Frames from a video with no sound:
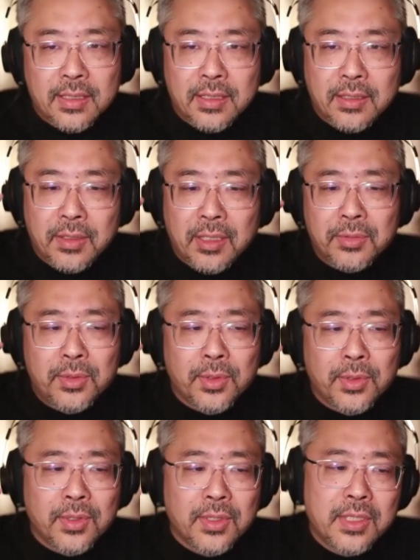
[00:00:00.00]

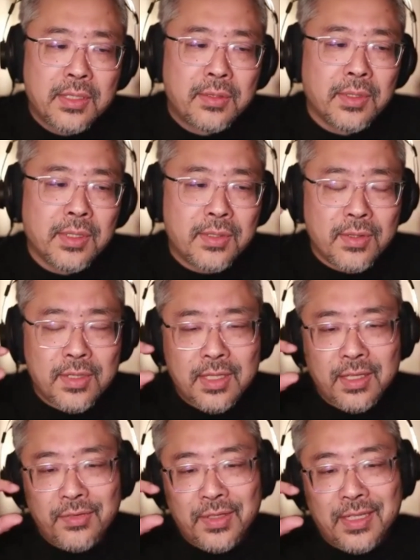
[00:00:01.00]
autores e coleções têm
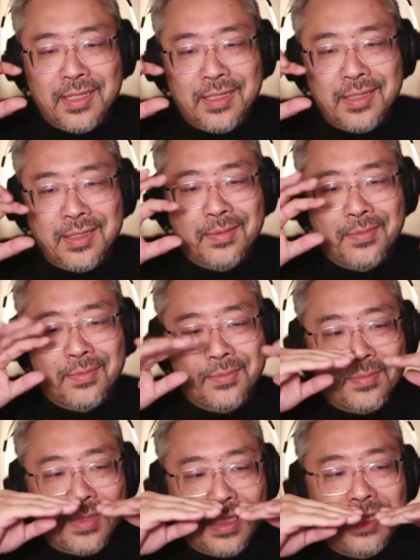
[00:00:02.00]
que ficar
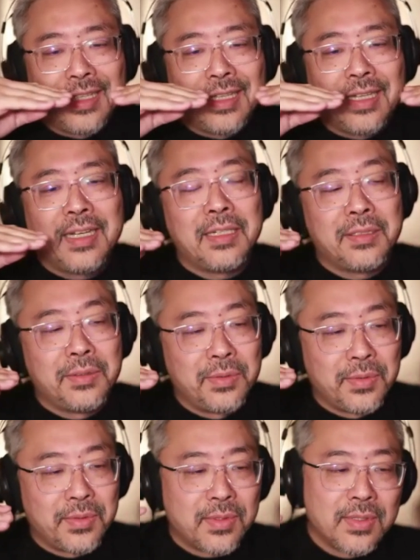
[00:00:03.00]

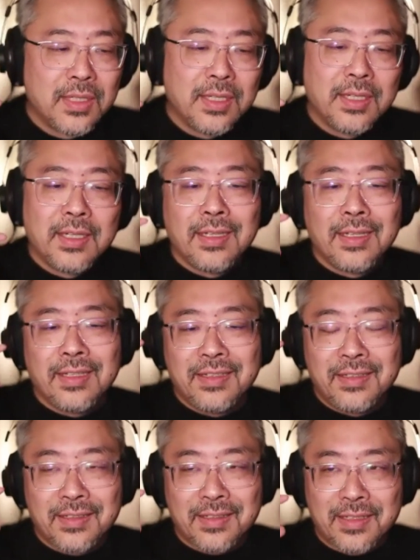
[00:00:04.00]
alinhados,
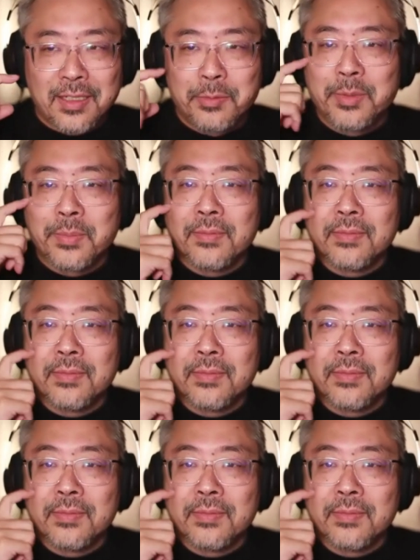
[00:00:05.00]
sabe?